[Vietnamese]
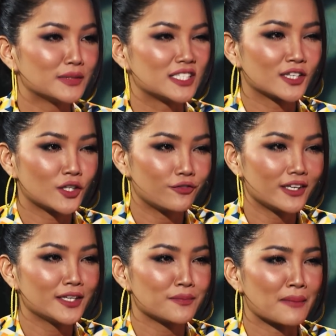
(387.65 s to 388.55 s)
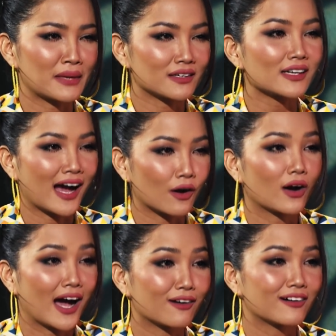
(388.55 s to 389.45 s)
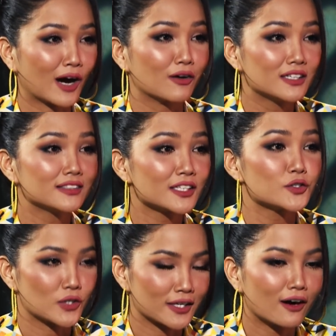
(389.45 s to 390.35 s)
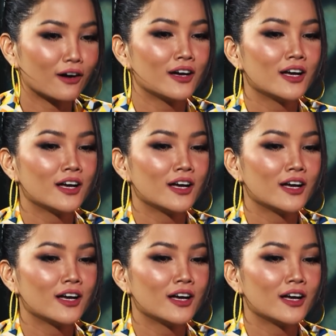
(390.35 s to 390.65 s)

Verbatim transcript: mình trên tivi ba mẹ rất là hào hào hào hứng đến cái chuyện đó ừ.